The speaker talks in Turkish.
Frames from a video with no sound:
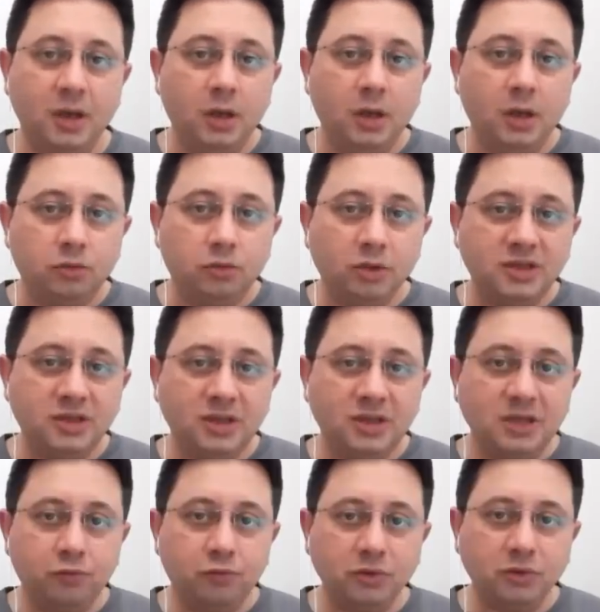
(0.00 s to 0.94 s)
Dolayısıyla
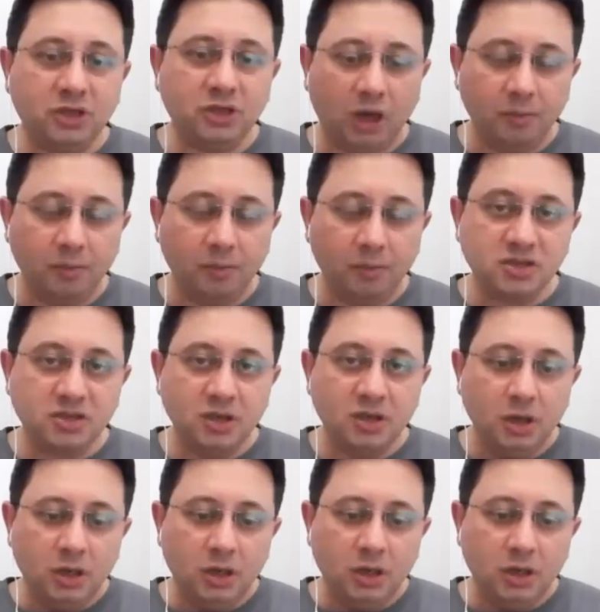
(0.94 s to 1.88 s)
buradaki amaç
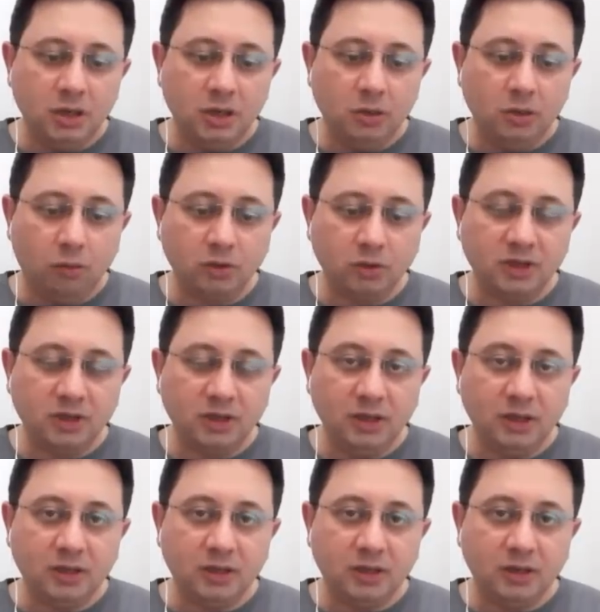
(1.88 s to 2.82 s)
e, orada
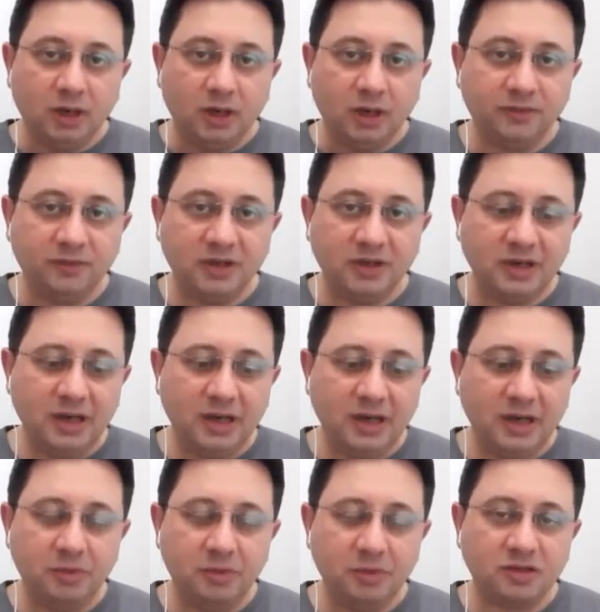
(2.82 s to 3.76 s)
e, Hafter'in
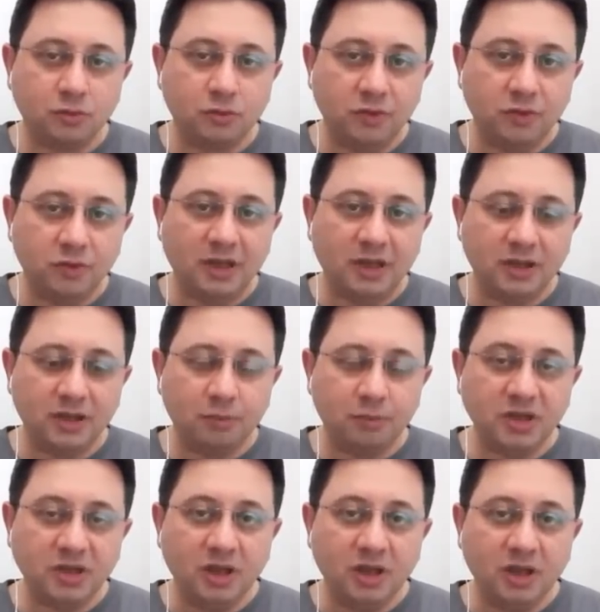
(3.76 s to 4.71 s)
elini biraz
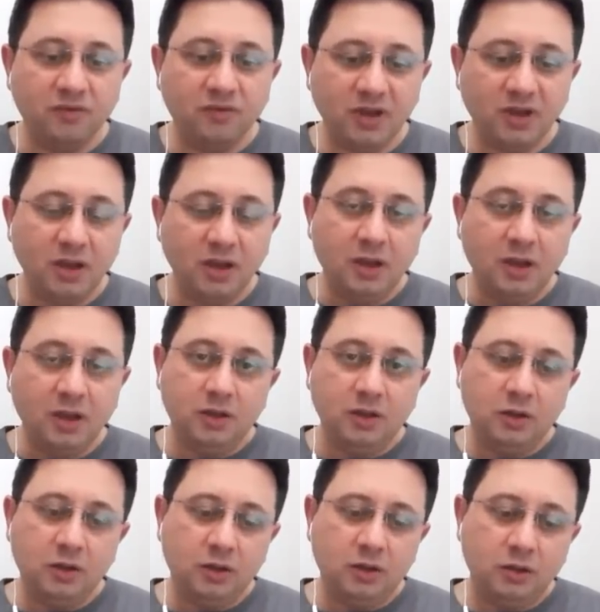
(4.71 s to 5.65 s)
kuvvetlendirmek ve
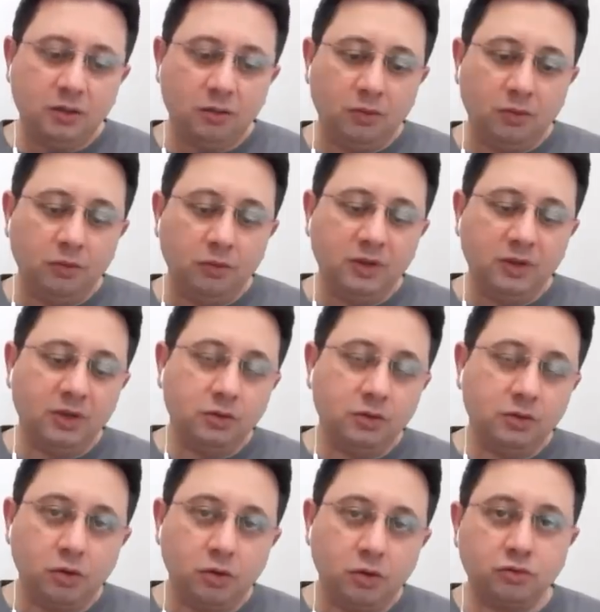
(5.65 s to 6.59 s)
e,
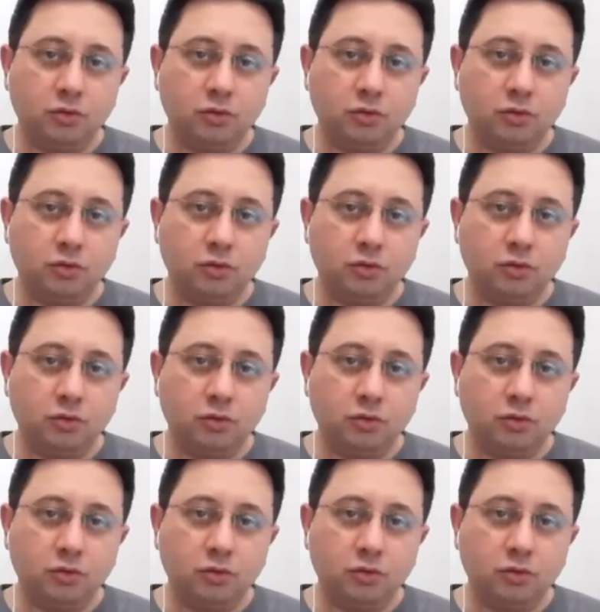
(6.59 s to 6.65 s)
onların kök